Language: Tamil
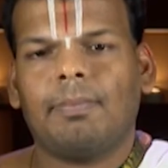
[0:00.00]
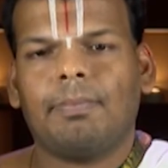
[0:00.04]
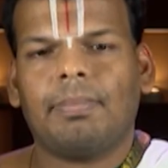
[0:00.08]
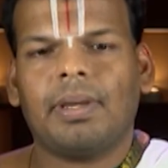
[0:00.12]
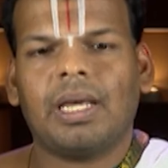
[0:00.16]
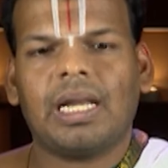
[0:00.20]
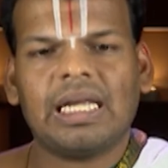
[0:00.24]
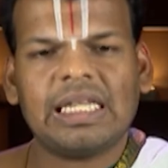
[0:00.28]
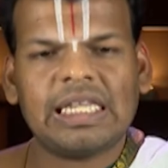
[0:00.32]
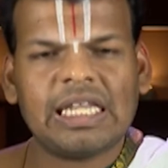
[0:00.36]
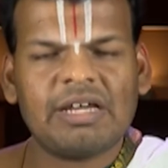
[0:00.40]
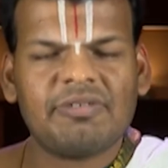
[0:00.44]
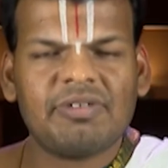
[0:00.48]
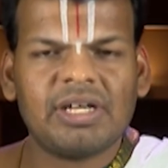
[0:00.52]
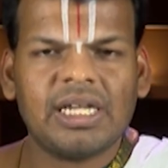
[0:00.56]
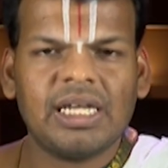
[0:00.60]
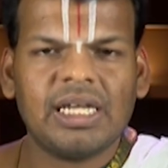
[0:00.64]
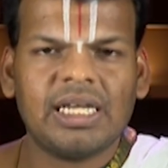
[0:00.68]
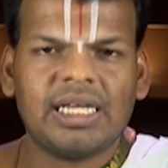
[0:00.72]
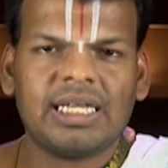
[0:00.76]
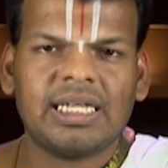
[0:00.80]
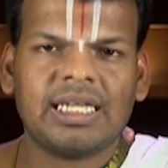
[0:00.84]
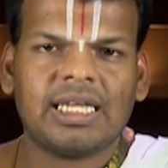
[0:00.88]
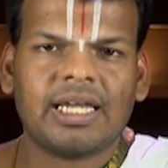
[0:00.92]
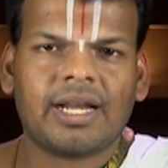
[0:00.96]

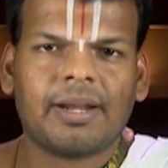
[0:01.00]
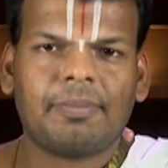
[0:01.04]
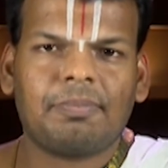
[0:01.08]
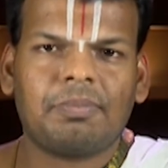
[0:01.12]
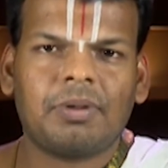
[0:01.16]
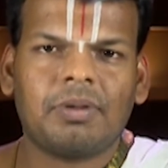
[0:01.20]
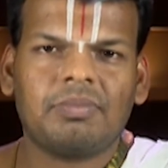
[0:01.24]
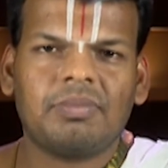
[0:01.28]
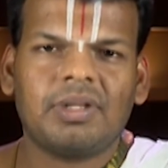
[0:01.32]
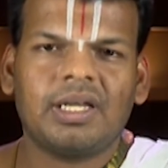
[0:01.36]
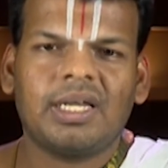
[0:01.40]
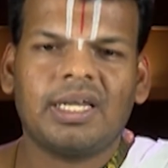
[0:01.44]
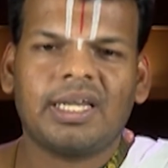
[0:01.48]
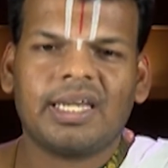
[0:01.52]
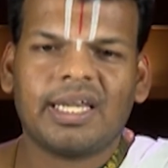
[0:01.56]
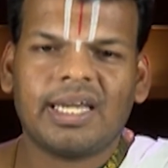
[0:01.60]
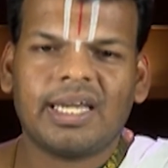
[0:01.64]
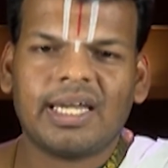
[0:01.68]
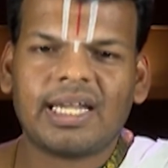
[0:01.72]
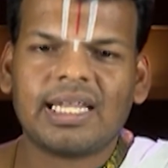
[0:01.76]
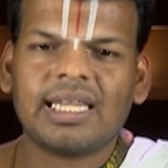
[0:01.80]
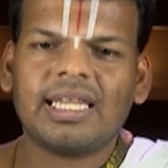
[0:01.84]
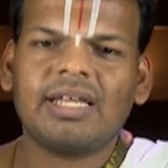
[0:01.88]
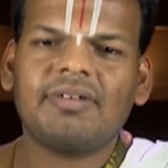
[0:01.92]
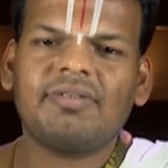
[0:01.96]
பிறந்தவனுக்கு இறப்பும்
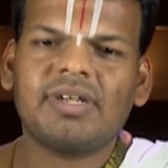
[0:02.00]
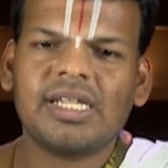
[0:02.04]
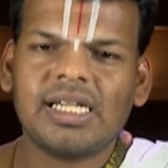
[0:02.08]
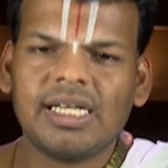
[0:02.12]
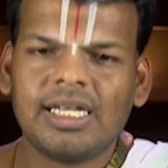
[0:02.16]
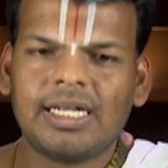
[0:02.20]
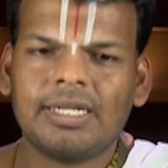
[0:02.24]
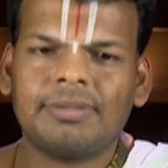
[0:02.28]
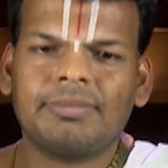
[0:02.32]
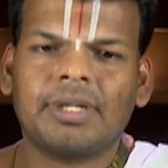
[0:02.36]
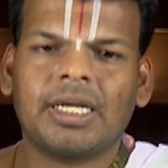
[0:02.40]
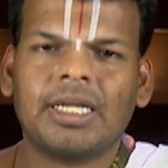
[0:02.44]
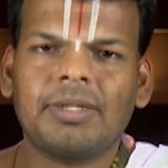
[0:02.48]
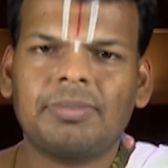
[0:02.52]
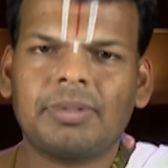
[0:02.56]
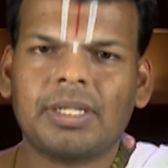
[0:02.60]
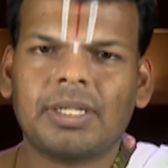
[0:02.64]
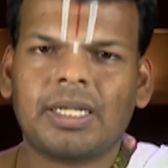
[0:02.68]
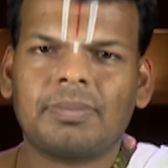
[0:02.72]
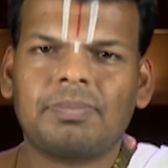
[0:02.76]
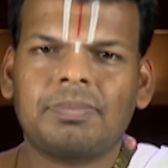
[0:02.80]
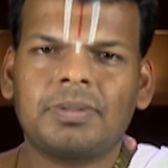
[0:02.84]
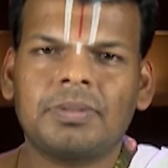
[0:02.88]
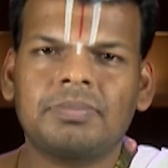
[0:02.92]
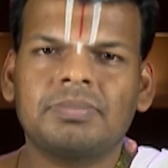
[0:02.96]
இறந்தவனுக்கு
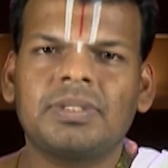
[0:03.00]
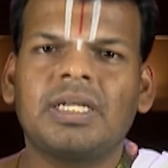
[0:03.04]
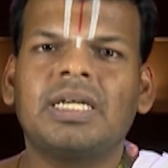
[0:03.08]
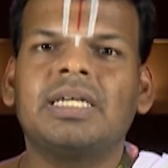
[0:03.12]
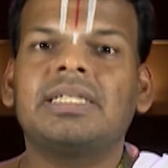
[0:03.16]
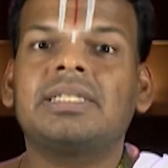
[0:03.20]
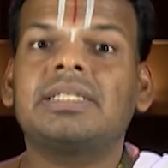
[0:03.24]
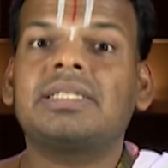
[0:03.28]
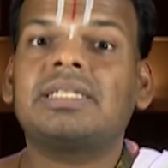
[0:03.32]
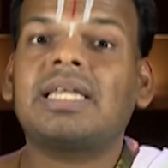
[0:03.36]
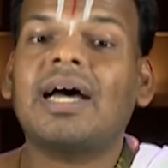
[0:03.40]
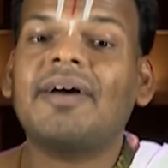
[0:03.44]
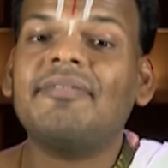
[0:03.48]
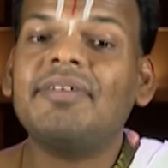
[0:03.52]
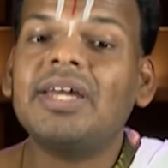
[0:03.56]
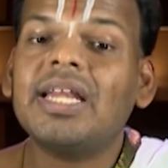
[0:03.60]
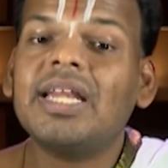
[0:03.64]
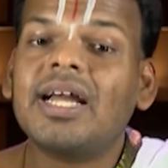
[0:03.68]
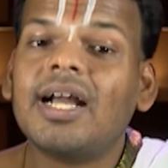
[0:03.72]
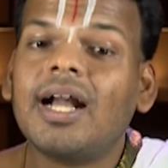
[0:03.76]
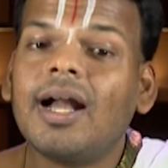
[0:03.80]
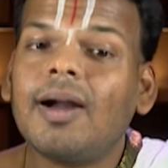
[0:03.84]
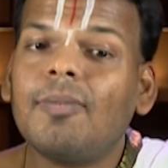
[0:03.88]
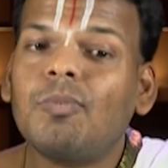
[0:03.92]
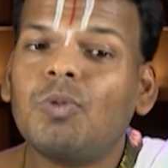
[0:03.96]
மறுபிறப்பும்
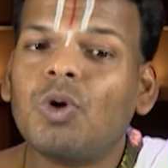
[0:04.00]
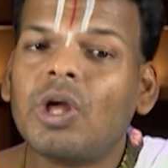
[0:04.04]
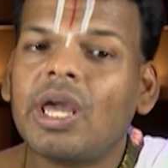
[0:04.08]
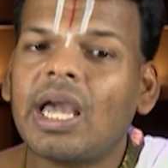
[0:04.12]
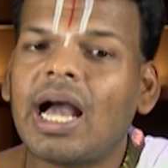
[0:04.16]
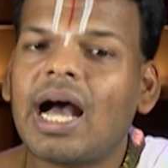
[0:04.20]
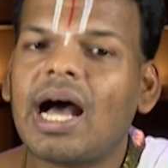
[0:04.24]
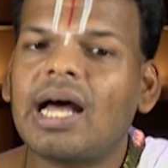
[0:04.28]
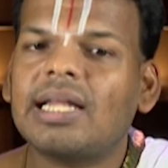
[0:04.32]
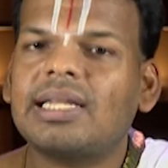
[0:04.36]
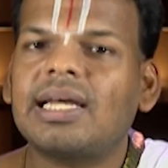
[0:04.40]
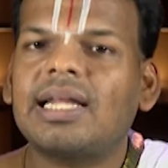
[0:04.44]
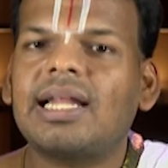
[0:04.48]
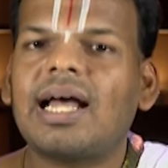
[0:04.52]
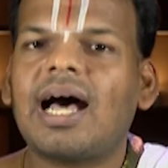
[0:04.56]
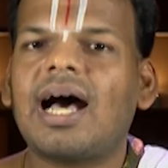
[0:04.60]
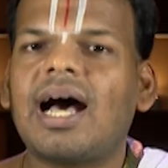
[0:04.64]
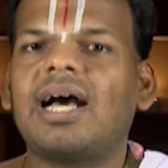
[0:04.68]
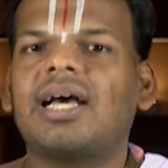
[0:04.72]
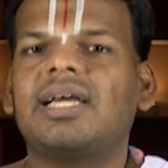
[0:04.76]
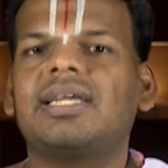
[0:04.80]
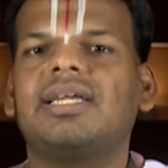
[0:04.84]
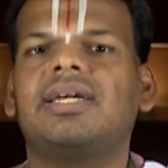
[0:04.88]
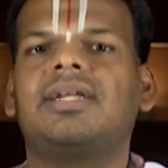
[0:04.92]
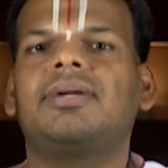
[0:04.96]
தவிர்க்க
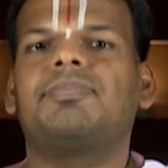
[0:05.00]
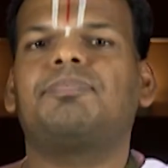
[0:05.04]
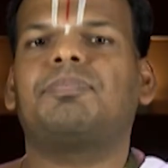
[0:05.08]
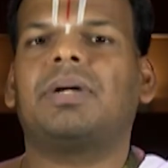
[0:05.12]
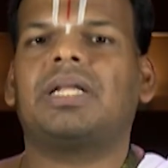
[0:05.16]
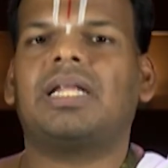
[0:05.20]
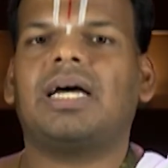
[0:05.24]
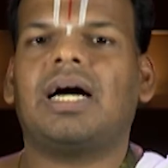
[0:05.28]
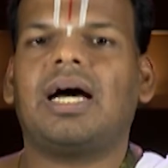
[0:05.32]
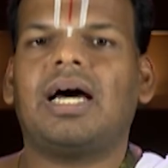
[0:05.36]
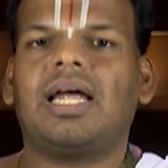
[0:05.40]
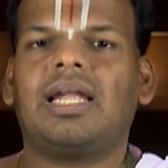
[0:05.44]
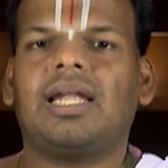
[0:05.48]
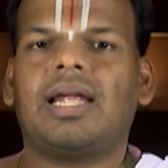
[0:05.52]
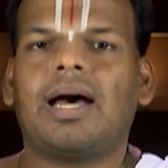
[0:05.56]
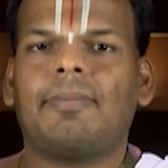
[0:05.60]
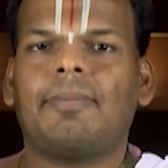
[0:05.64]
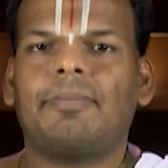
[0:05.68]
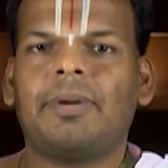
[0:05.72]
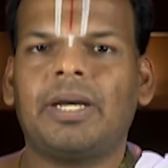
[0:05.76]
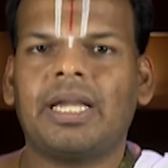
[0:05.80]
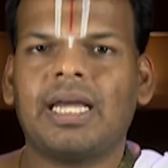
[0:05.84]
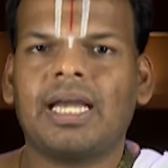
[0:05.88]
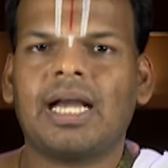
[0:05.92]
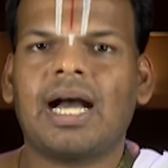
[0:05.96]
முடியாததாக இருப்பதால்
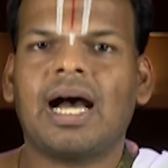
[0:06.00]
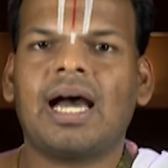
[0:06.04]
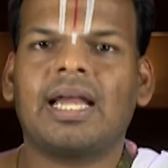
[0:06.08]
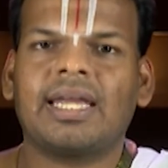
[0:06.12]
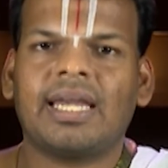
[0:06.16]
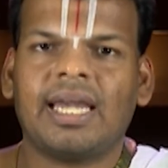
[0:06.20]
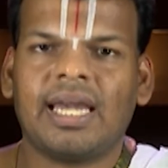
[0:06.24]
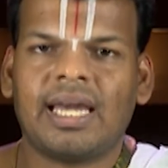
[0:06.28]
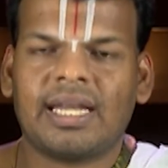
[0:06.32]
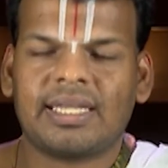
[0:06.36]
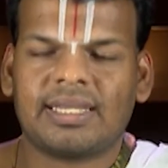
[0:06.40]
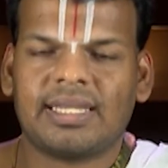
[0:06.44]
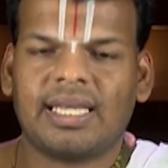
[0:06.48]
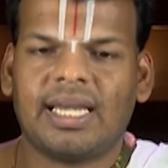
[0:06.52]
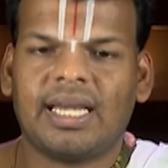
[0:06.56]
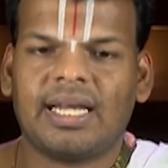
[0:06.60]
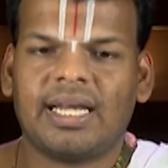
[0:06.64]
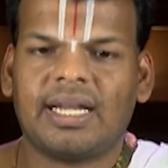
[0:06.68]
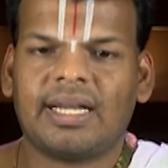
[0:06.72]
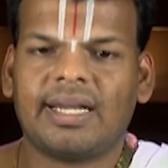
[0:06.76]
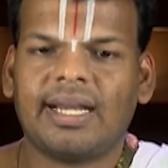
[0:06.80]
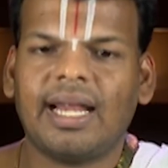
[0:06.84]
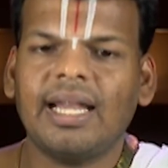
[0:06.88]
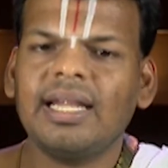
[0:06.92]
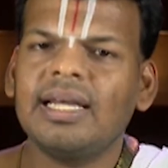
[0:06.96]
அபரிகாரியே அர்த்தே
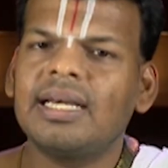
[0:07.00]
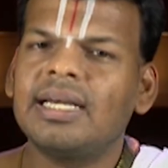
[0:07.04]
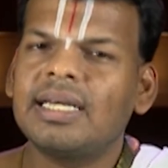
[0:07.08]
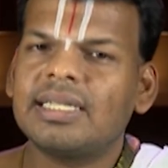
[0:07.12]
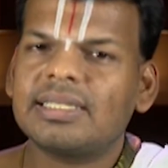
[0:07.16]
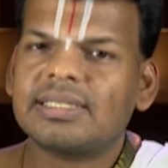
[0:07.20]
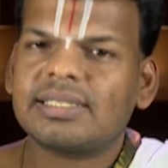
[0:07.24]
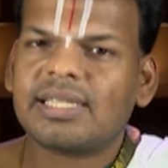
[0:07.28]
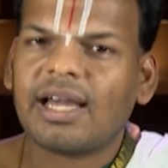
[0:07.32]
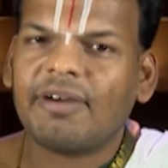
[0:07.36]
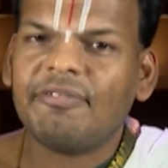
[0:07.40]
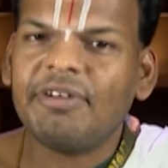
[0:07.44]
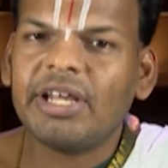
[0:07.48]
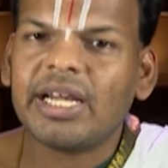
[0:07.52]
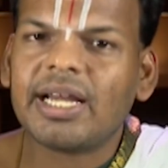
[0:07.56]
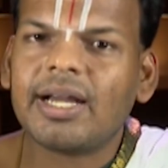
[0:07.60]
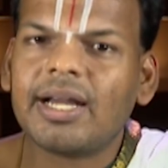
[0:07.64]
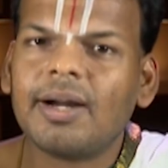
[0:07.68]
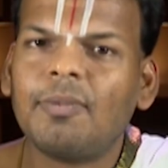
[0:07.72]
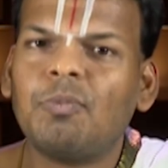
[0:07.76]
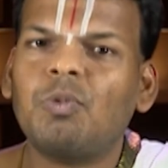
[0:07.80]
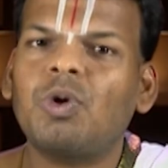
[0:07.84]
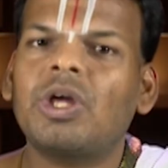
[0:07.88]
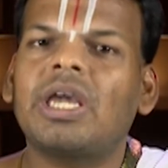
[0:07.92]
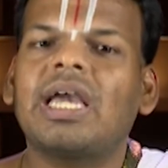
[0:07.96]
என்றால்
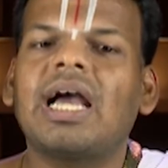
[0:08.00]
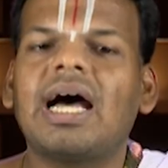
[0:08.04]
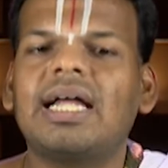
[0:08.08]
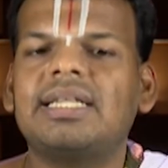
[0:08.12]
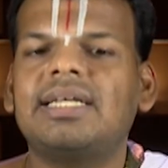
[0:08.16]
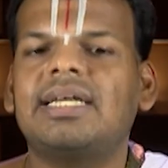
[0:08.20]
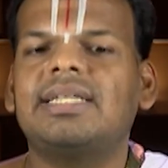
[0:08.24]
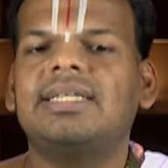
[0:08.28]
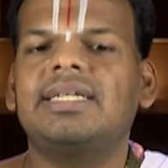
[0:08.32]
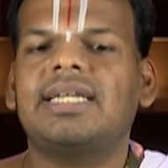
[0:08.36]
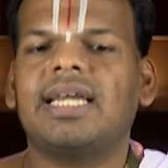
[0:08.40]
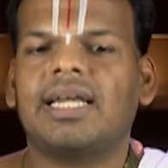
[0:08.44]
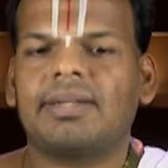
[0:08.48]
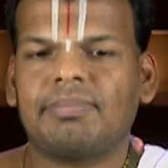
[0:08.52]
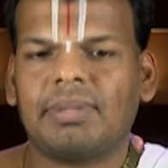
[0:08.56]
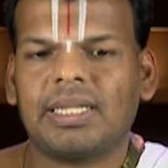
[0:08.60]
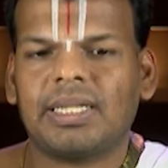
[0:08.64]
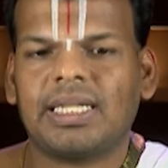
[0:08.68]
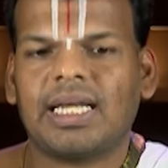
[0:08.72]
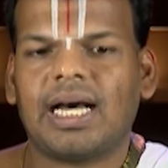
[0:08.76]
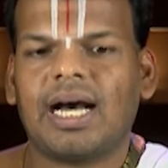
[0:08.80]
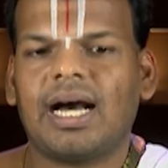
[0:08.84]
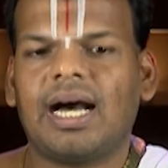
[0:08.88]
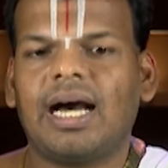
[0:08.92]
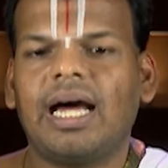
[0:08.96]
தவிர்க்க முடியாதது
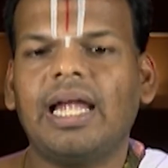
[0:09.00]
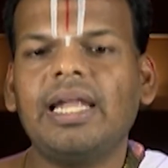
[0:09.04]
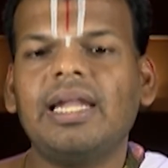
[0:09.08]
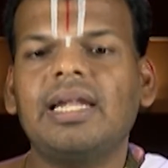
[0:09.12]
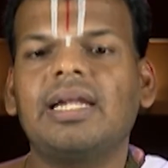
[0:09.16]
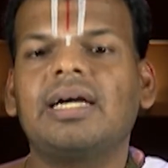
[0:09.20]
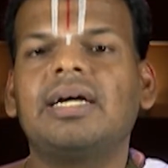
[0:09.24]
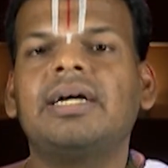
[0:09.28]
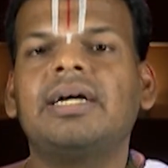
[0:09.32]
என்பதால்